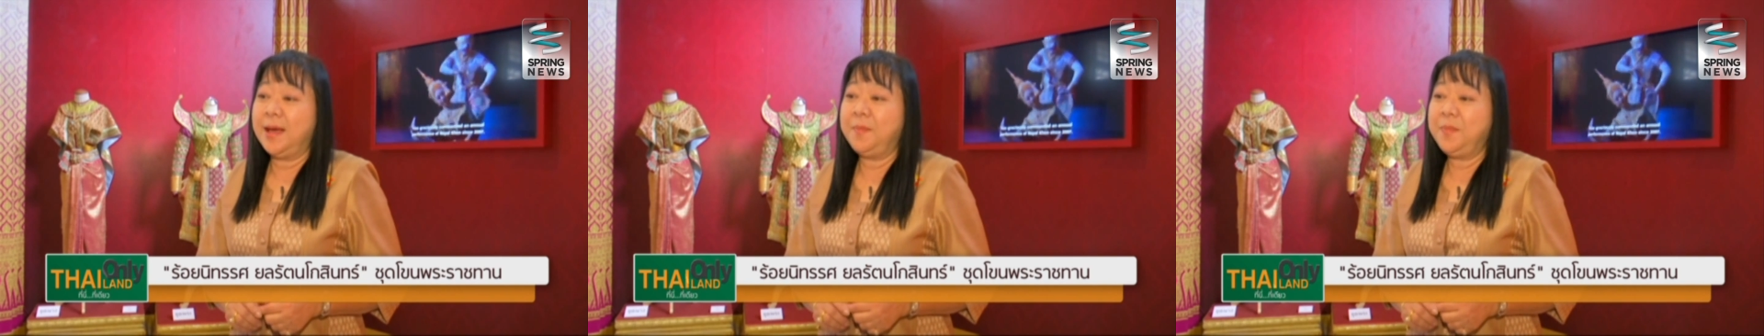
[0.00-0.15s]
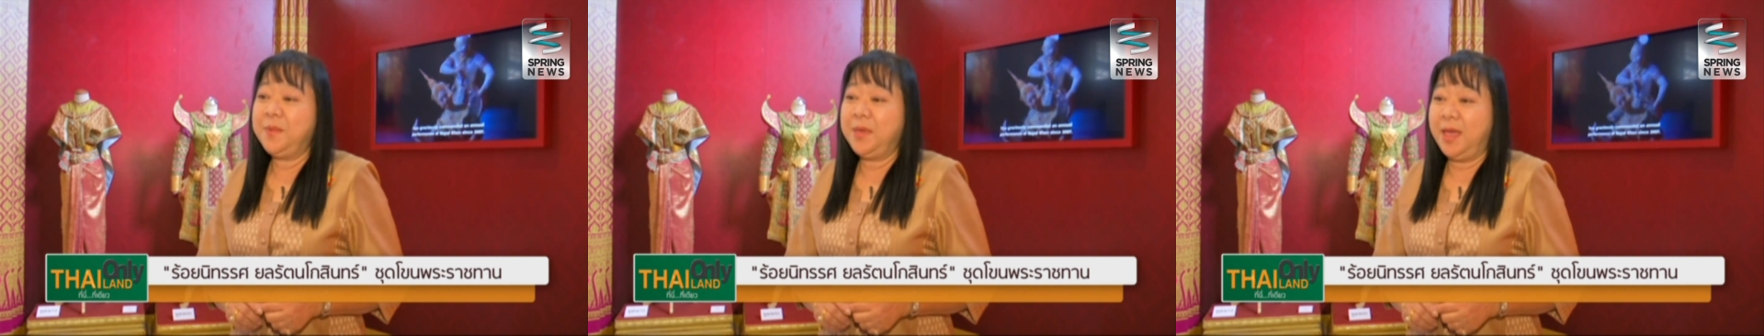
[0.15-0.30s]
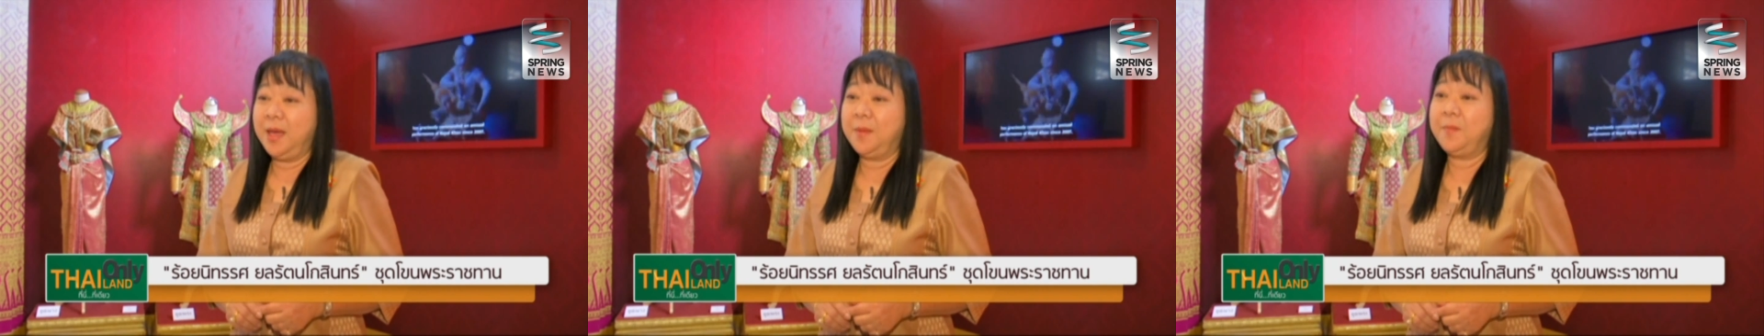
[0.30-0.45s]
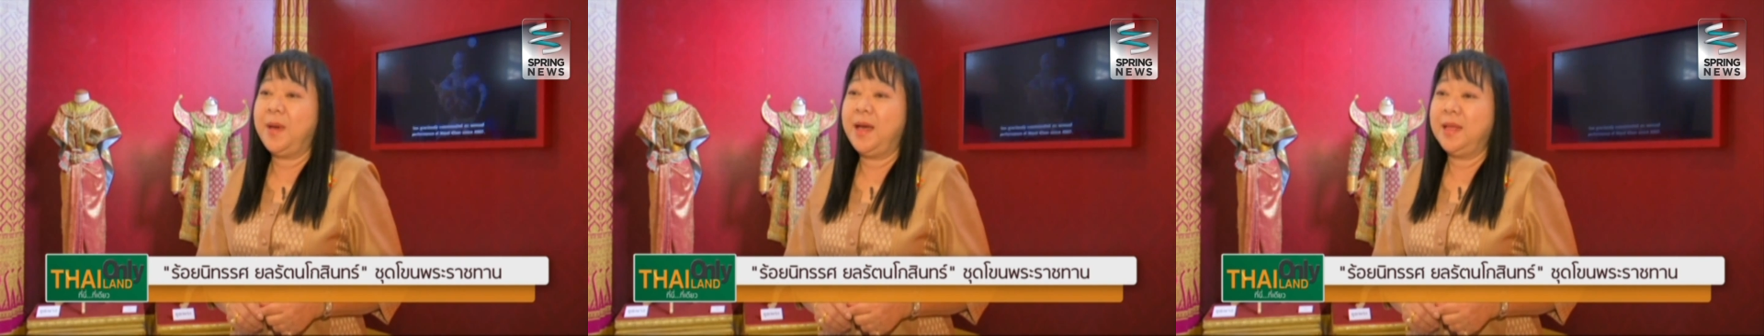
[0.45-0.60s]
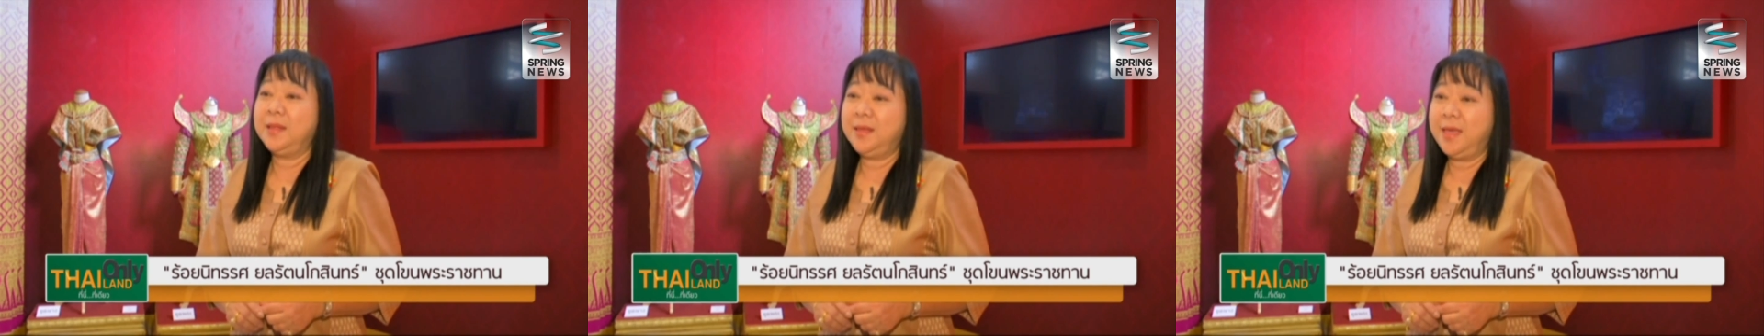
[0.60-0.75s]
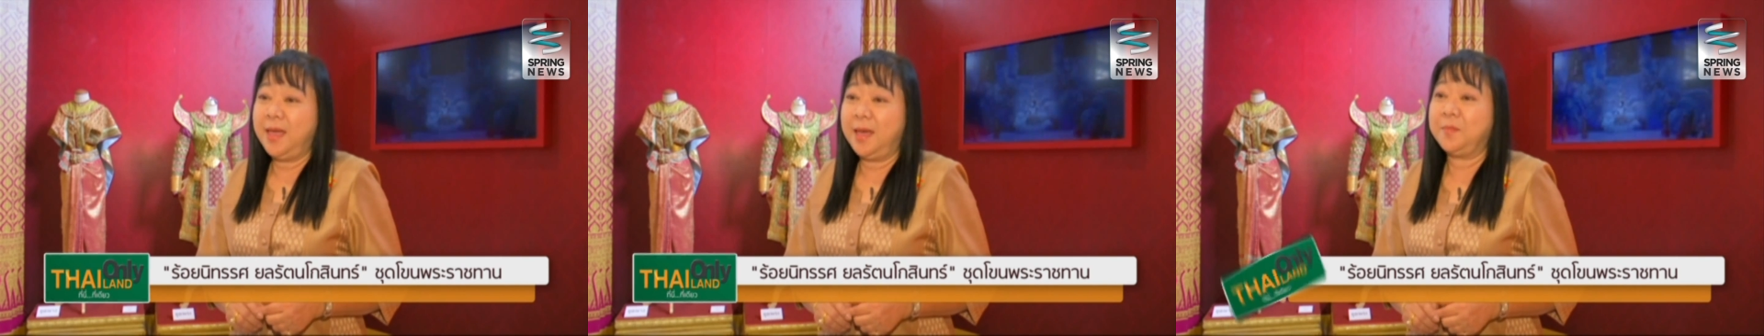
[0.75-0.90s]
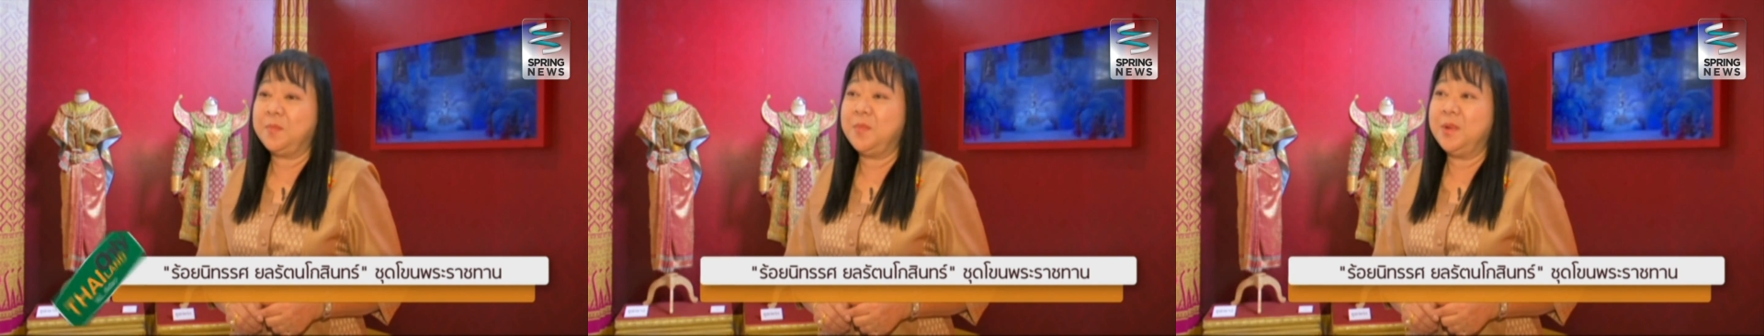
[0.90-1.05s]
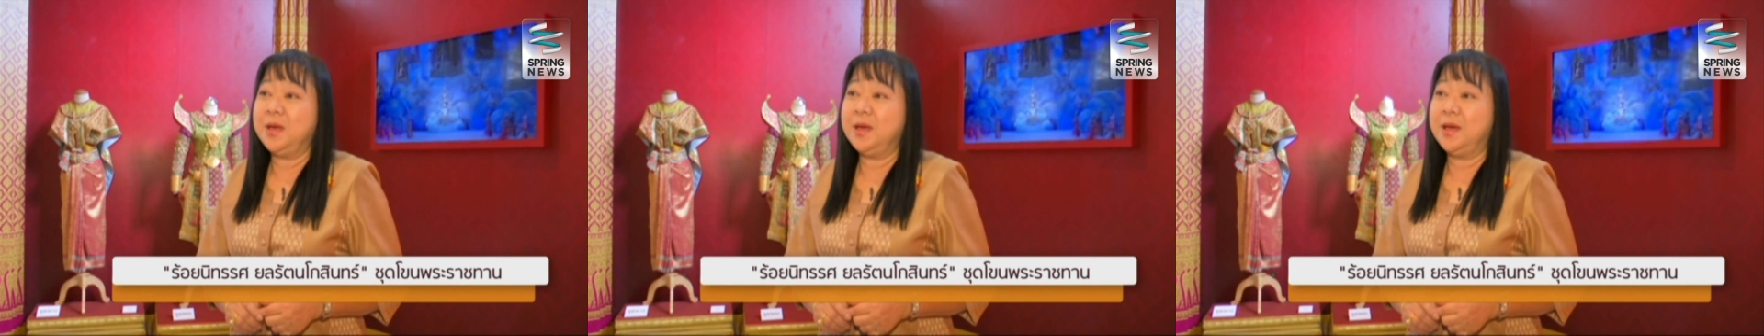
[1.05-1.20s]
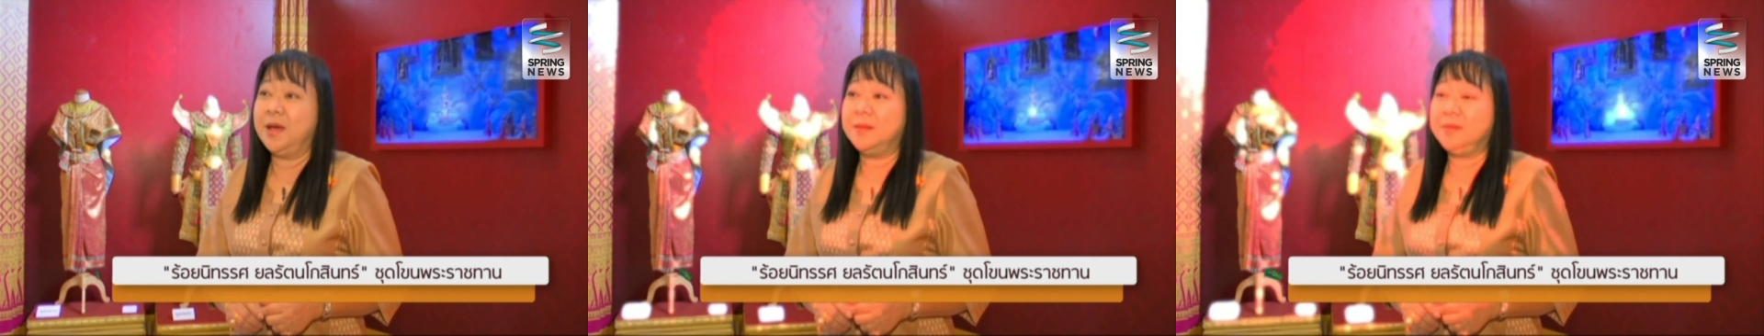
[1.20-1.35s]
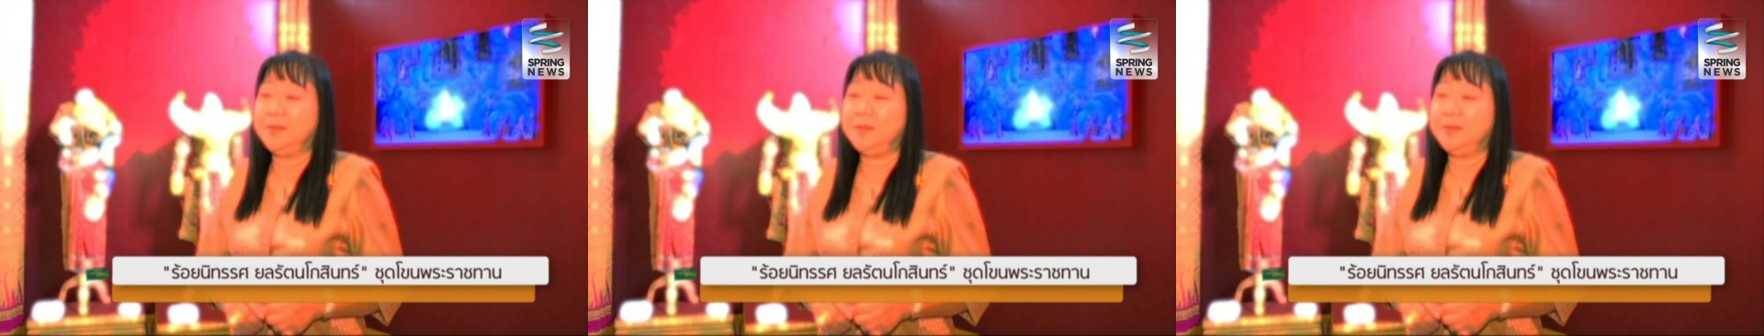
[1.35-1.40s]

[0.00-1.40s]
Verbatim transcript: รับแขกบ้านแขกเมือง